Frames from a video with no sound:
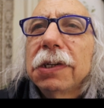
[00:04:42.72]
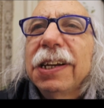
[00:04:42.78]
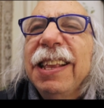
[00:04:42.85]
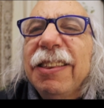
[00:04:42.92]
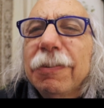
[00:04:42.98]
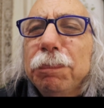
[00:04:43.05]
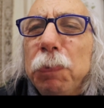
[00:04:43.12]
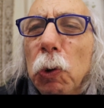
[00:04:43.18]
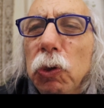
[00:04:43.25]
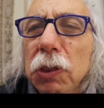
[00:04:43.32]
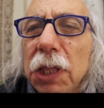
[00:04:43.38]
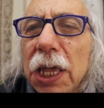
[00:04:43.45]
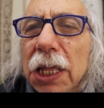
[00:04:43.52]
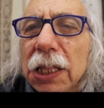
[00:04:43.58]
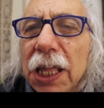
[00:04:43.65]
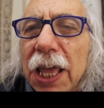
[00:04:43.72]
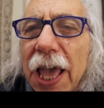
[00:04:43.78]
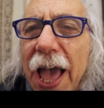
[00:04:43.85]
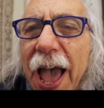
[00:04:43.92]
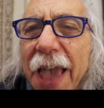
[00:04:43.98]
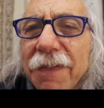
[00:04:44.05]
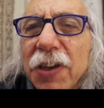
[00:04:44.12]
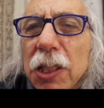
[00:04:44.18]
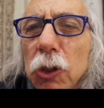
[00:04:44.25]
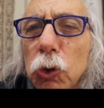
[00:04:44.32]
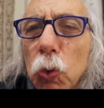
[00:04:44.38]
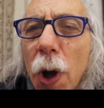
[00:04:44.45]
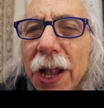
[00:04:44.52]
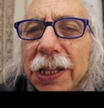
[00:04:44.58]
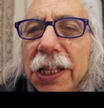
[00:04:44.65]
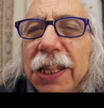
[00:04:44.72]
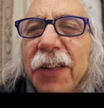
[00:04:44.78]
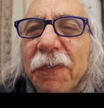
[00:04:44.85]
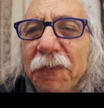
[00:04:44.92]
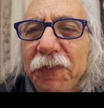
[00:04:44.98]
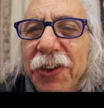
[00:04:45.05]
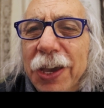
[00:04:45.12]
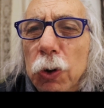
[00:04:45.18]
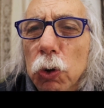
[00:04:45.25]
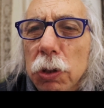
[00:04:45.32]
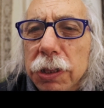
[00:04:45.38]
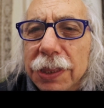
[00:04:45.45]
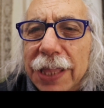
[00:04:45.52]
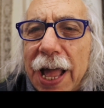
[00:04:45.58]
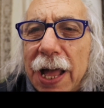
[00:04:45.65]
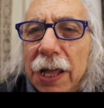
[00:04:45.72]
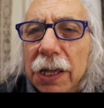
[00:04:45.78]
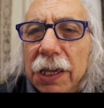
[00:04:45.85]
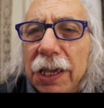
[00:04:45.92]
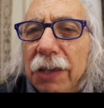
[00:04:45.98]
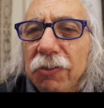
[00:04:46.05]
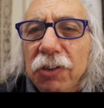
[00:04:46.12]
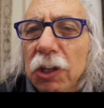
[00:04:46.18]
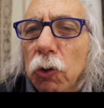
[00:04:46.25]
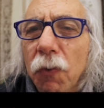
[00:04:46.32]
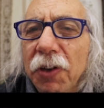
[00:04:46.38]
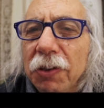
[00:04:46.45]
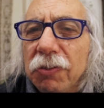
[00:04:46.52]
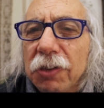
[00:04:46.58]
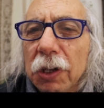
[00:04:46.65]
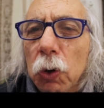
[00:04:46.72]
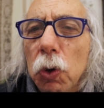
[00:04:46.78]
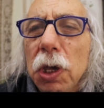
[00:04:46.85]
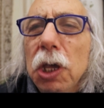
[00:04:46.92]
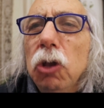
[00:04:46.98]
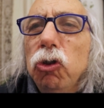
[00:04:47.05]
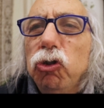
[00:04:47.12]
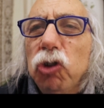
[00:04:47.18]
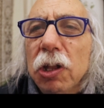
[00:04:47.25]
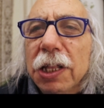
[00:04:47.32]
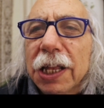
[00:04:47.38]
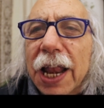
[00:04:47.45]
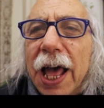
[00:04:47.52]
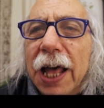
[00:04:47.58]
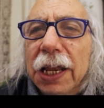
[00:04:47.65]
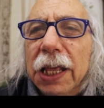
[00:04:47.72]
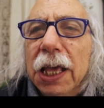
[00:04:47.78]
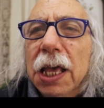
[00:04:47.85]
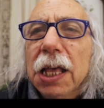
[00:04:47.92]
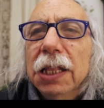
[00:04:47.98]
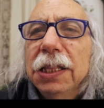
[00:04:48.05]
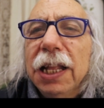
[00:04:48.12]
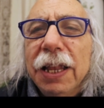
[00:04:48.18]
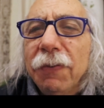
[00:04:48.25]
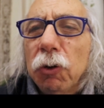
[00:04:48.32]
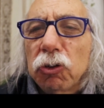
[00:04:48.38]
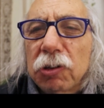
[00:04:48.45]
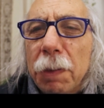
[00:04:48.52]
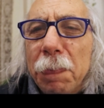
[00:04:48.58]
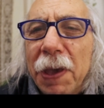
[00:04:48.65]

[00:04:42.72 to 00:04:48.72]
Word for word: rispondete a eventuali difficoltà che si dovessero ingenerare nelle vostre